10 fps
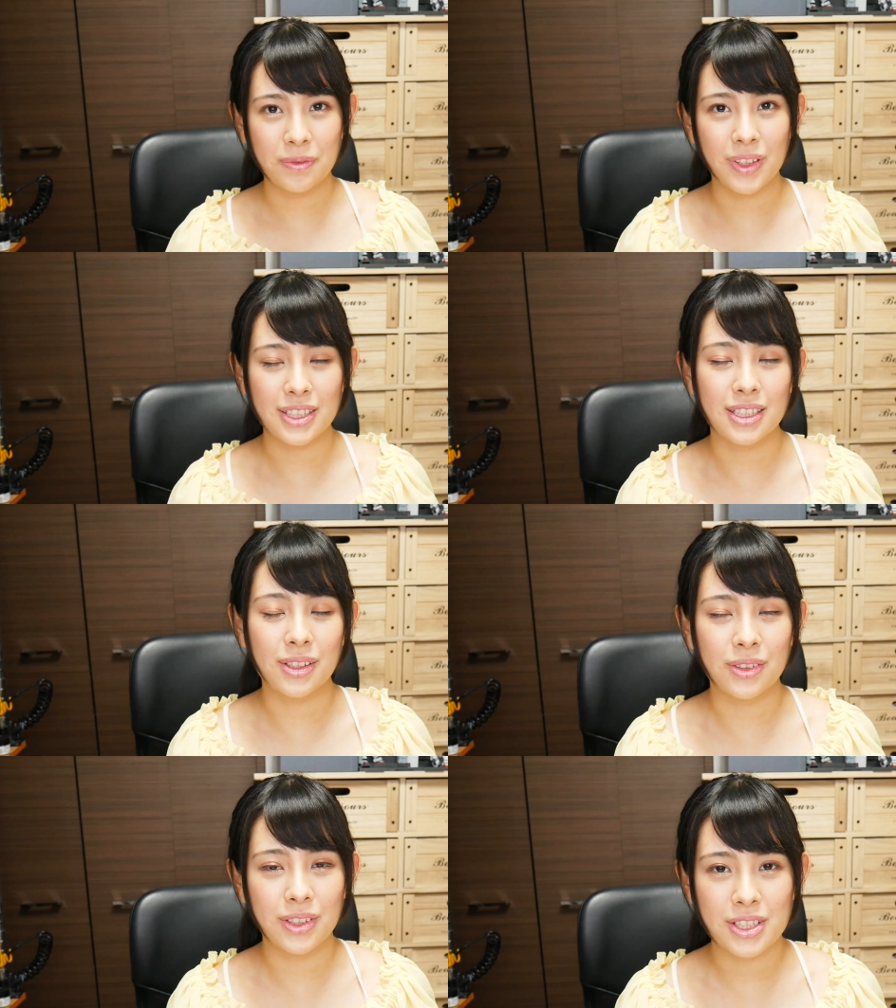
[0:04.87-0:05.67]
皆さ
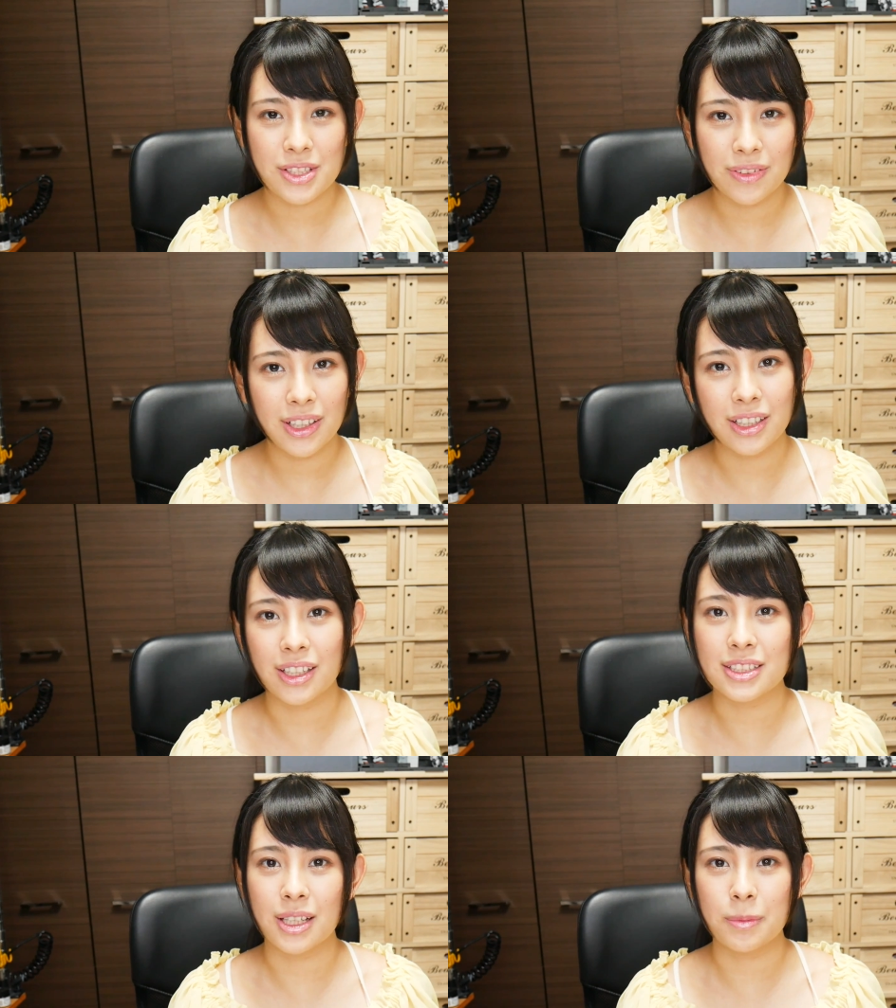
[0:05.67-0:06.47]
んこんにちは、
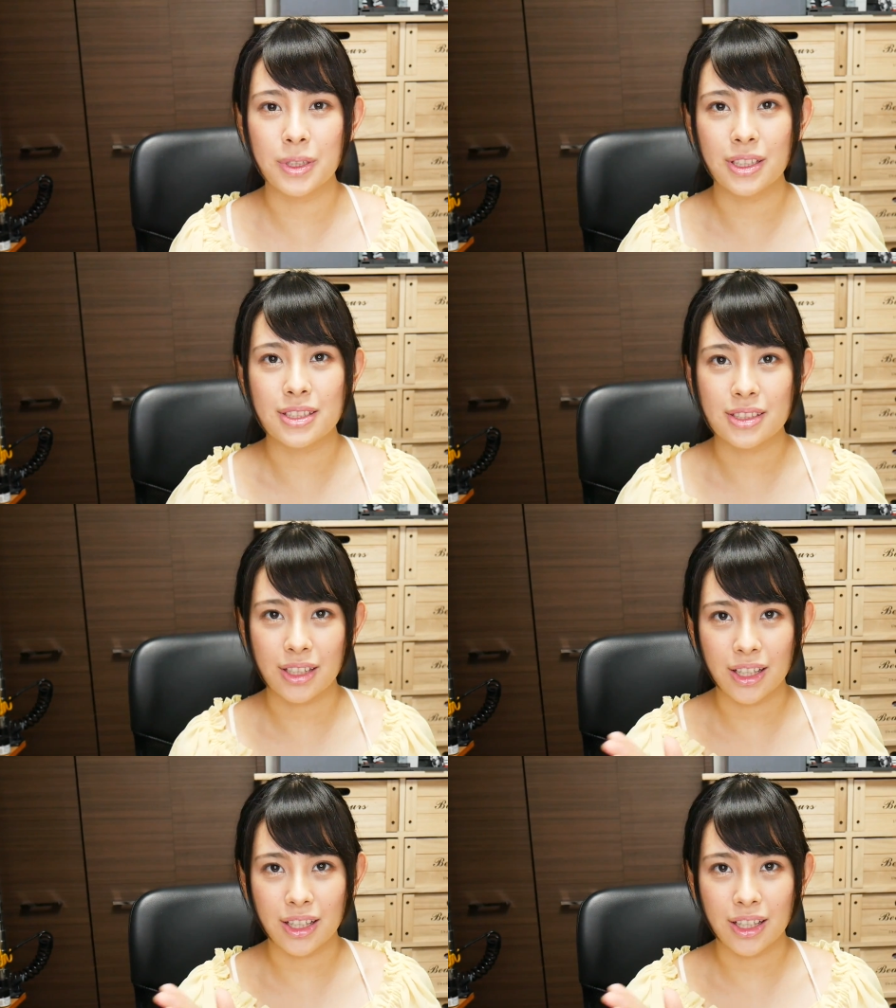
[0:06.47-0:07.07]
ヤナサビーです。